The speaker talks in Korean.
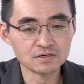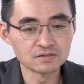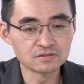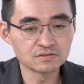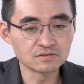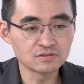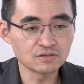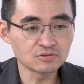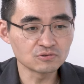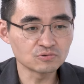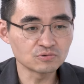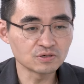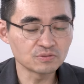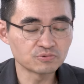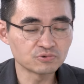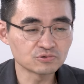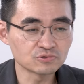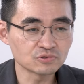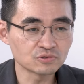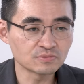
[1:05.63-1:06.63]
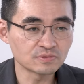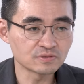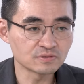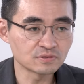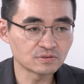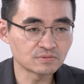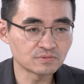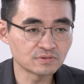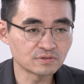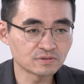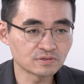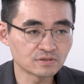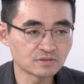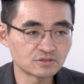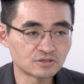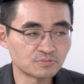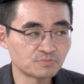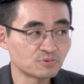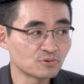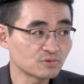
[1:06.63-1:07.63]
그때도 왜 보수적으로 봤냐면 이렇게
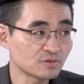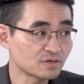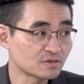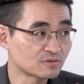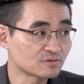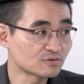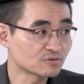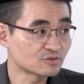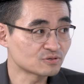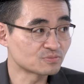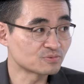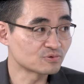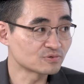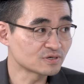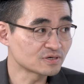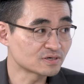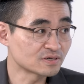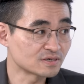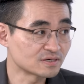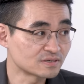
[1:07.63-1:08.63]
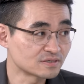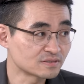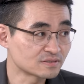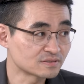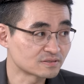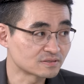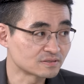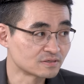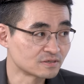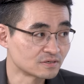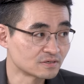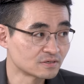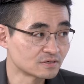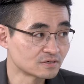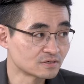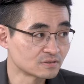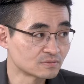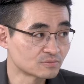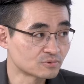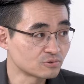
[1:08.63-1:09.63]
지표나 이런 것들 보니까 네.
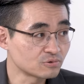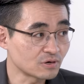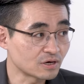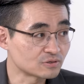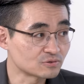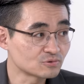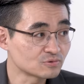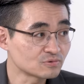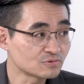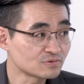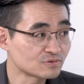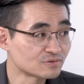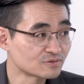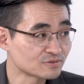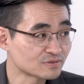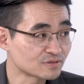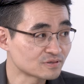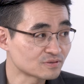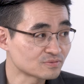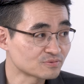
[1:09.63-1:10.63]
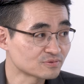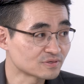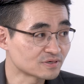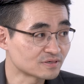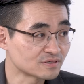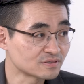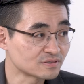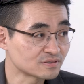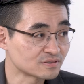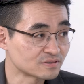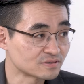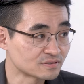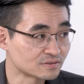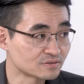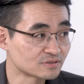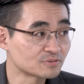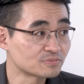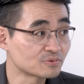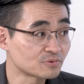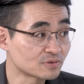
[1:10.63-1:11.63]
별로 안 좋은 거예요. 생각보다
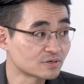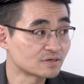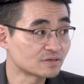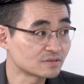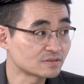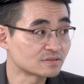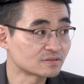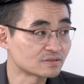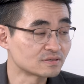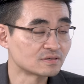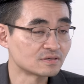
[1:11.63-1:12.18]
지표가